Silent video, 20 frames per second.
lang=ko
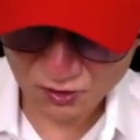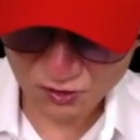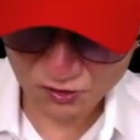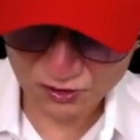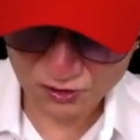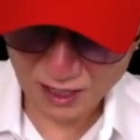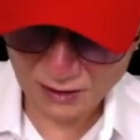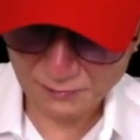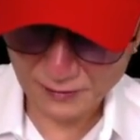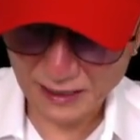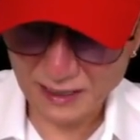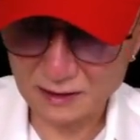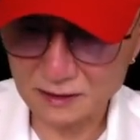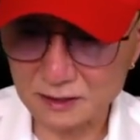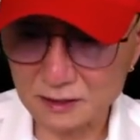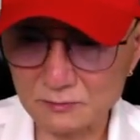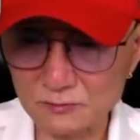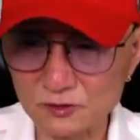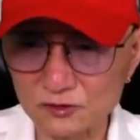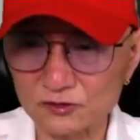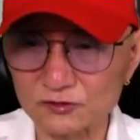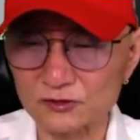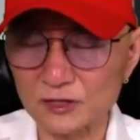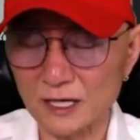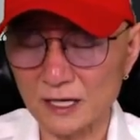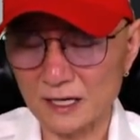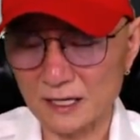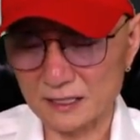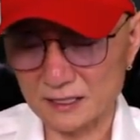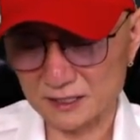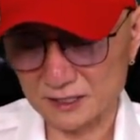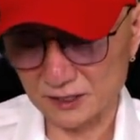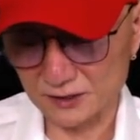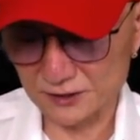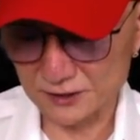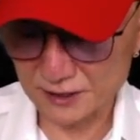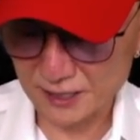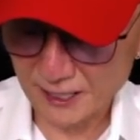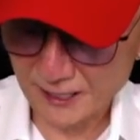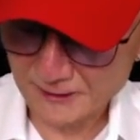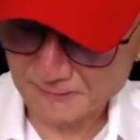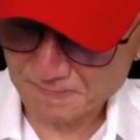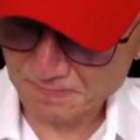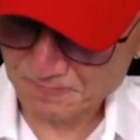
두 개 메인 승부 두 개가 있었는데